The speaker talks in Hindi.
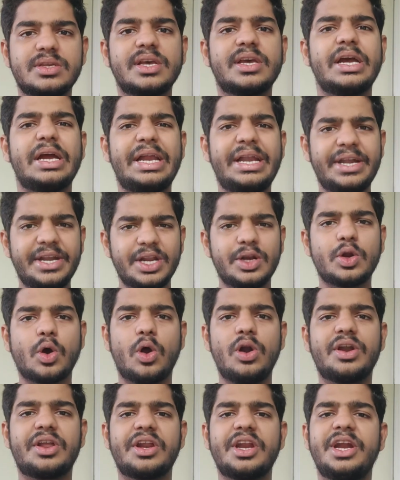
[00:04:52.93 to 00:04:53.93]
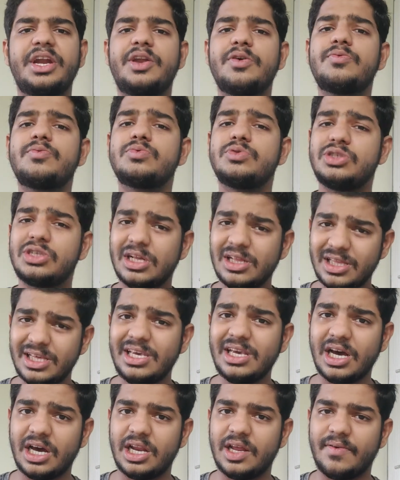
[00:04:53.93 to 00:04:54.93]
बिकॉज एक इंडियन ऑल्टरनेटिव
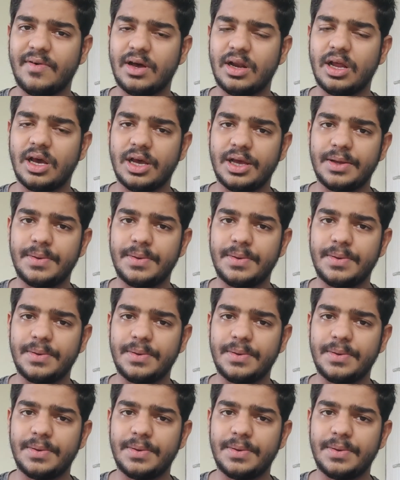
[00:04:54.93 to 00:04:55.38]
जल्द ही आने